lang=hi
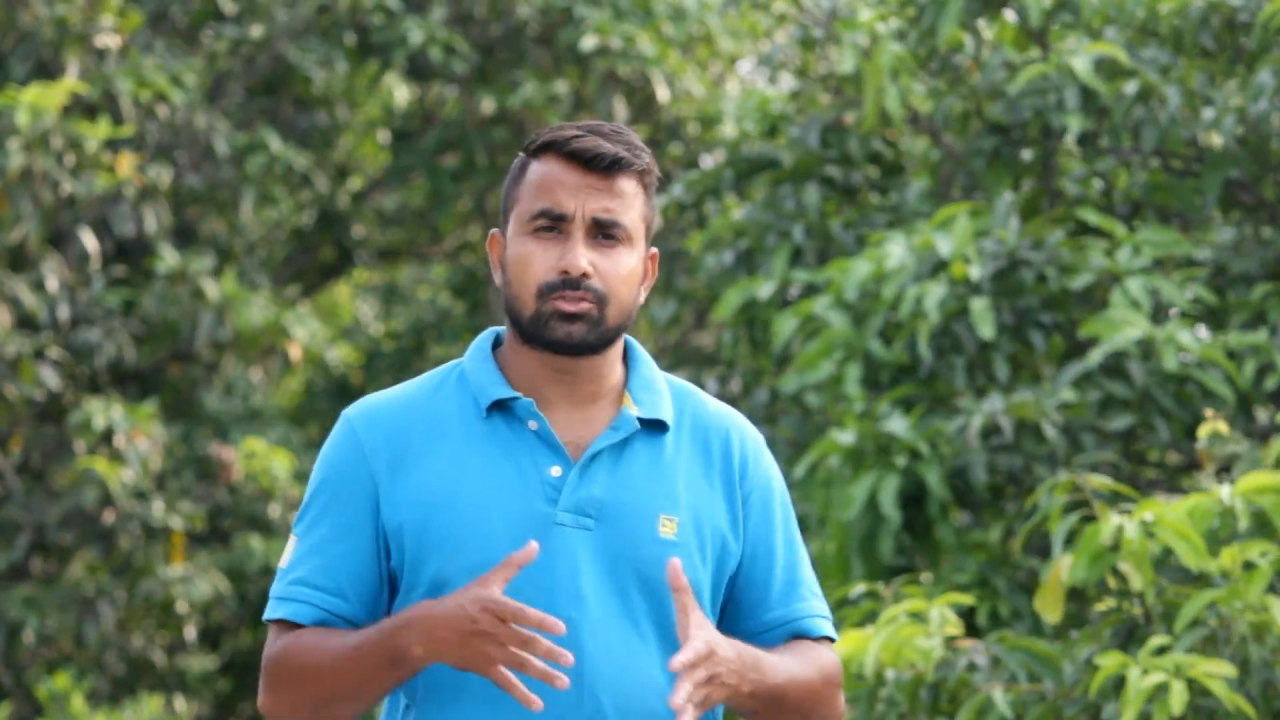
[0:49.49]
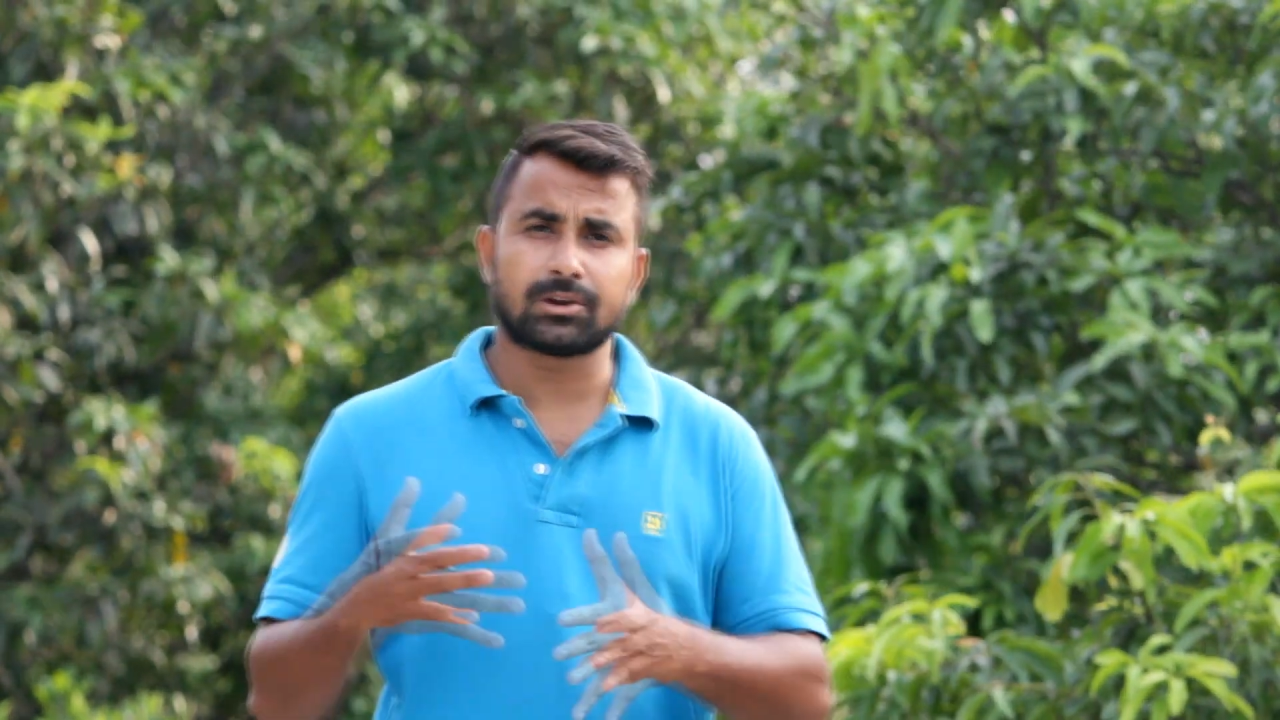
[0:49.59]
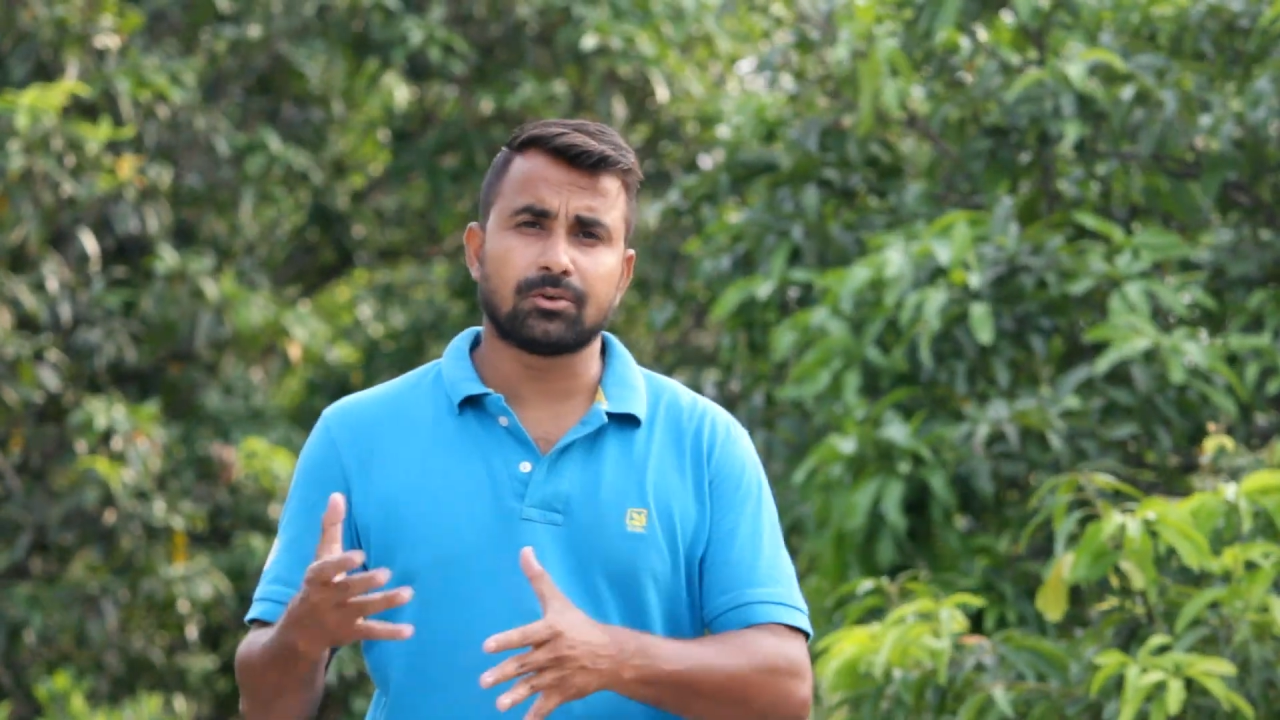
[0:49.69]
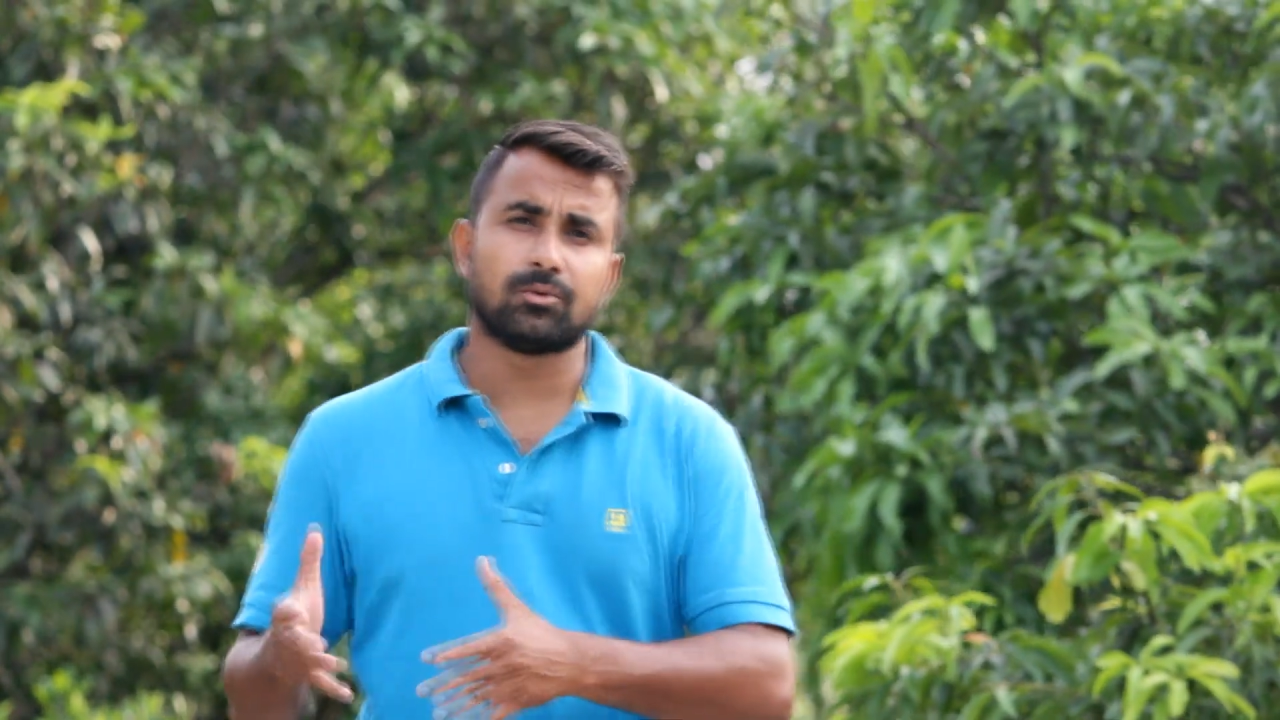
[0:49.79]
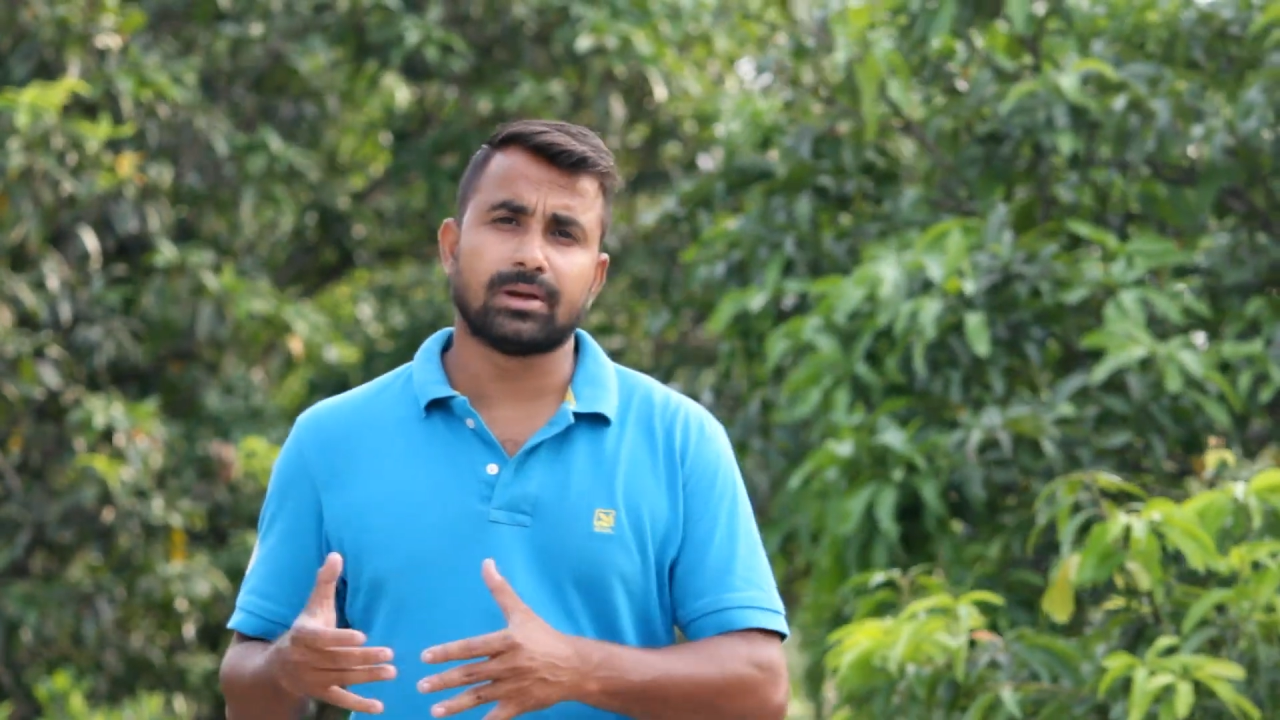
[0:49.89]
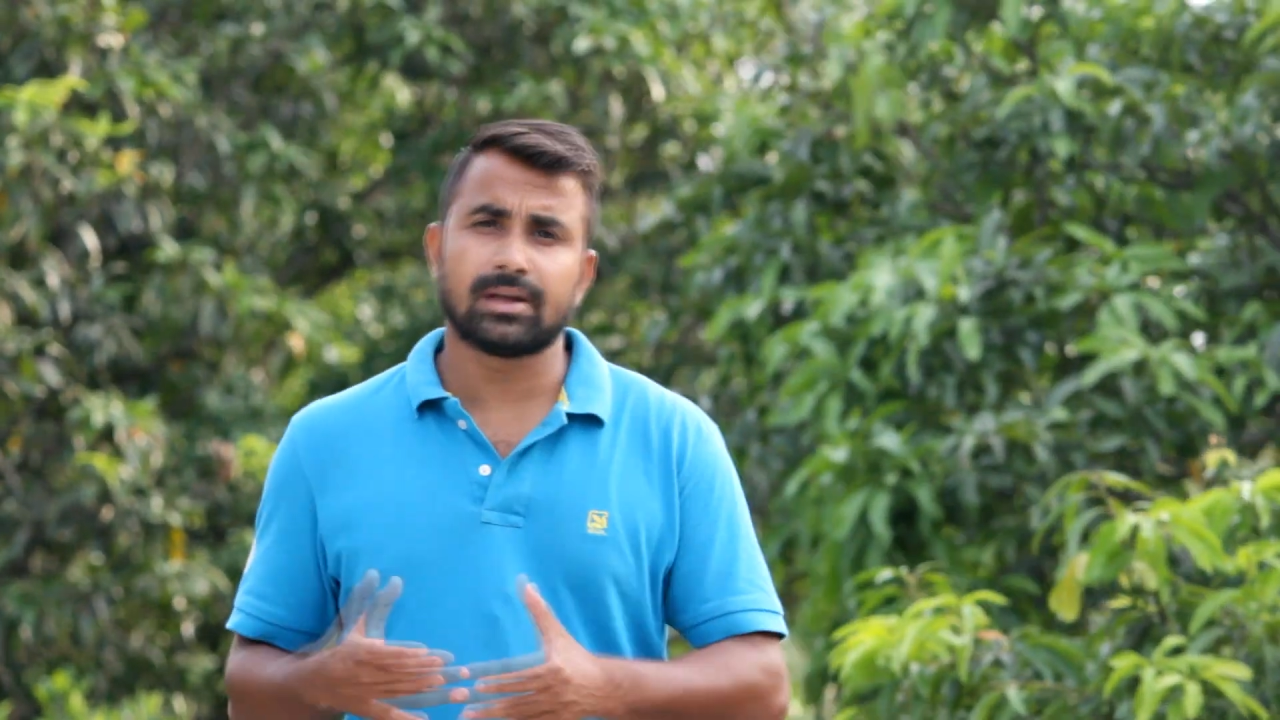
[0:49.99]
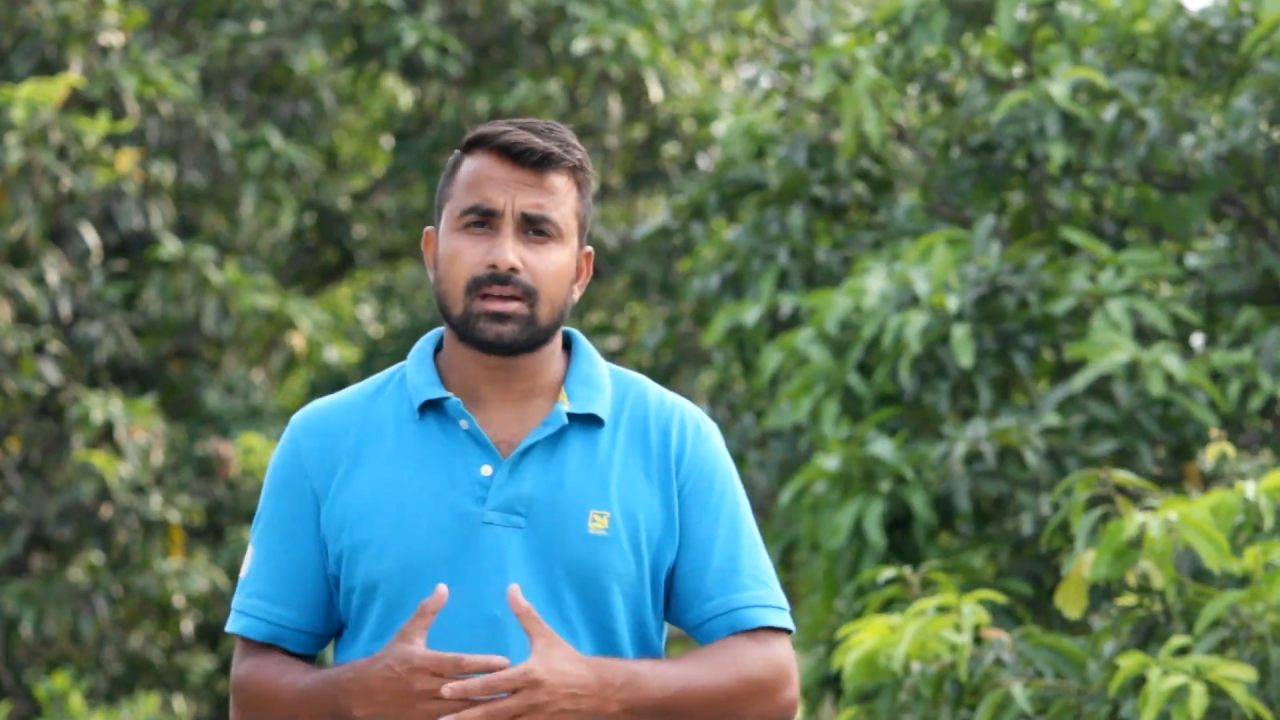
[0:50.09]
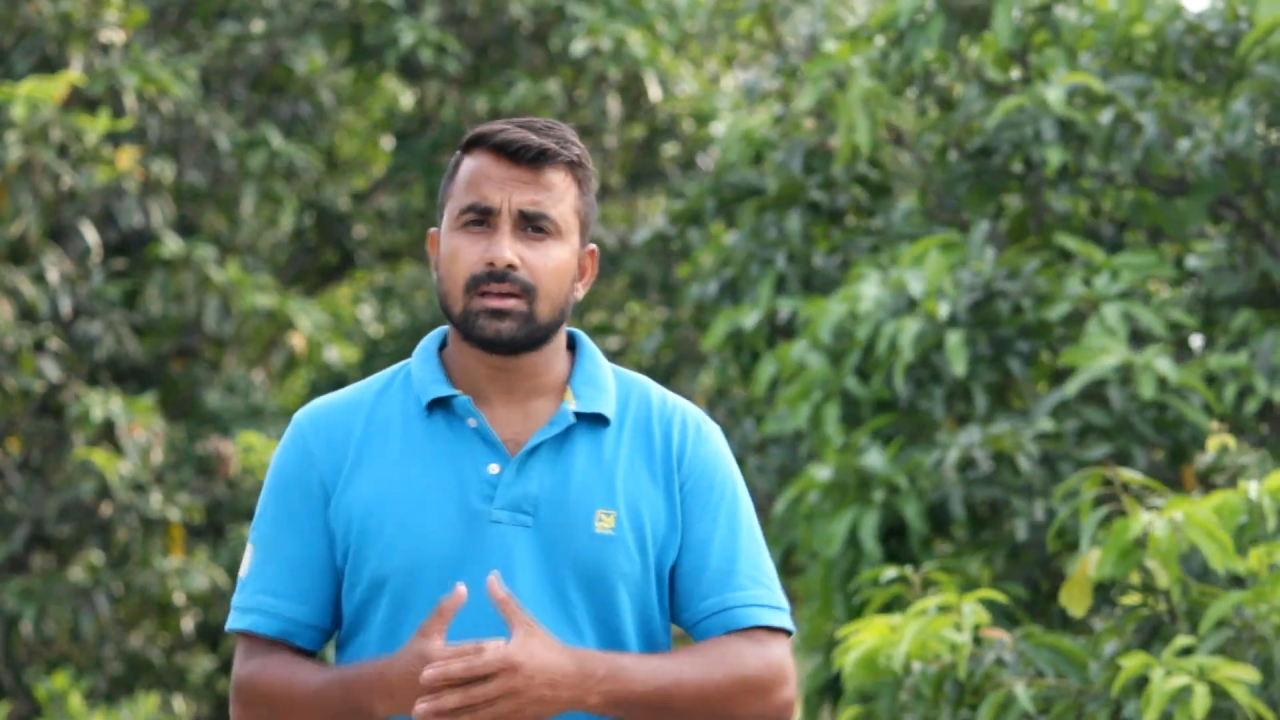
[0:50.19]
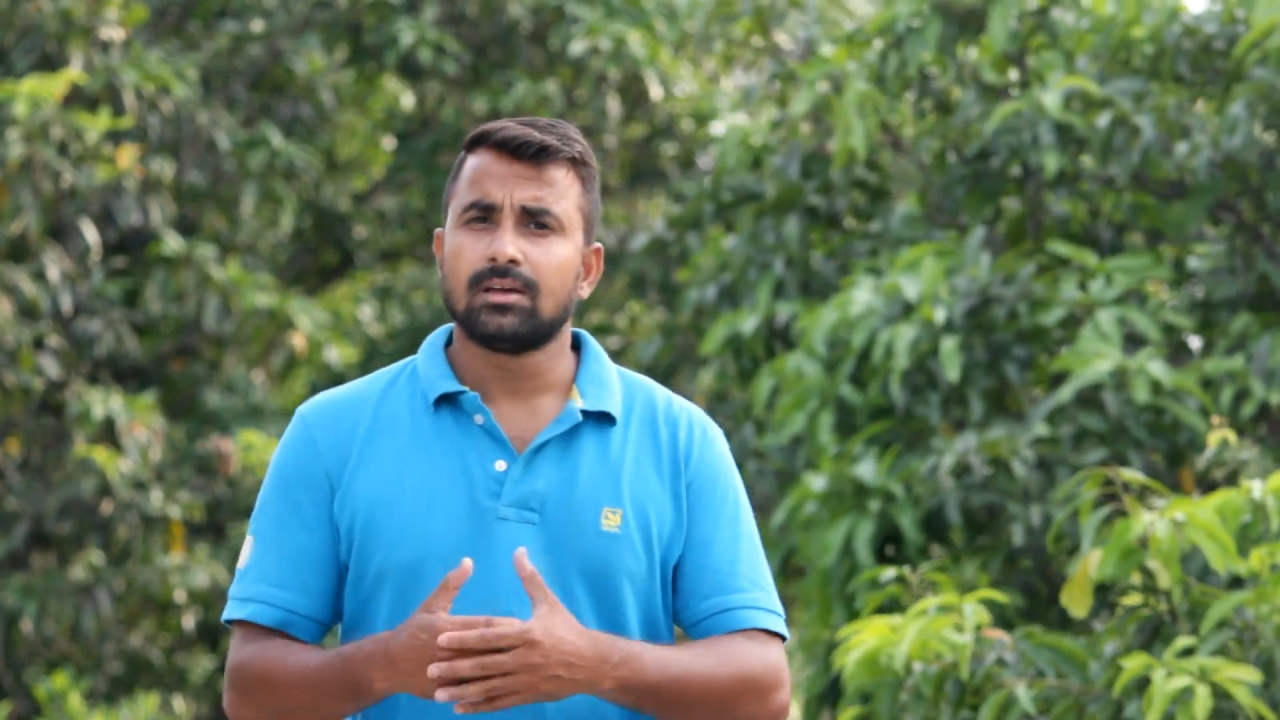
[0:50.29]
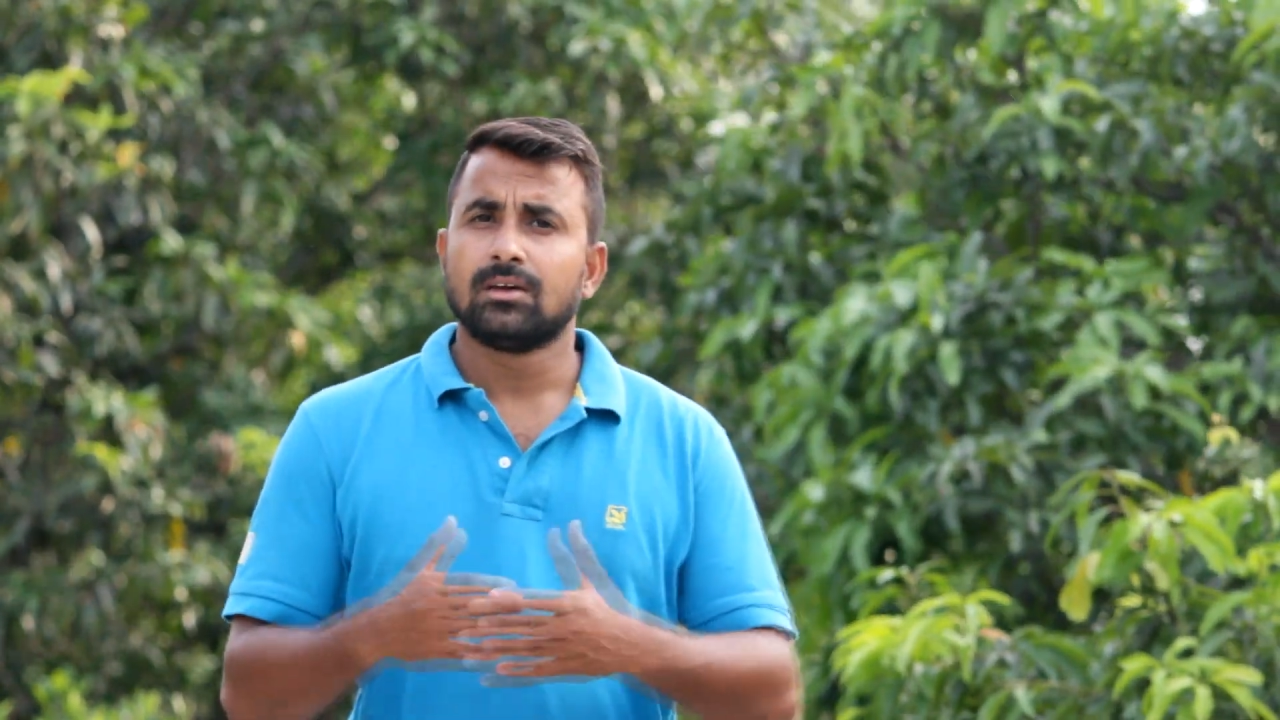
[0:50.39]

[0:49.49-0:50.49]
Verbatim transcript: उतरे हुए हैं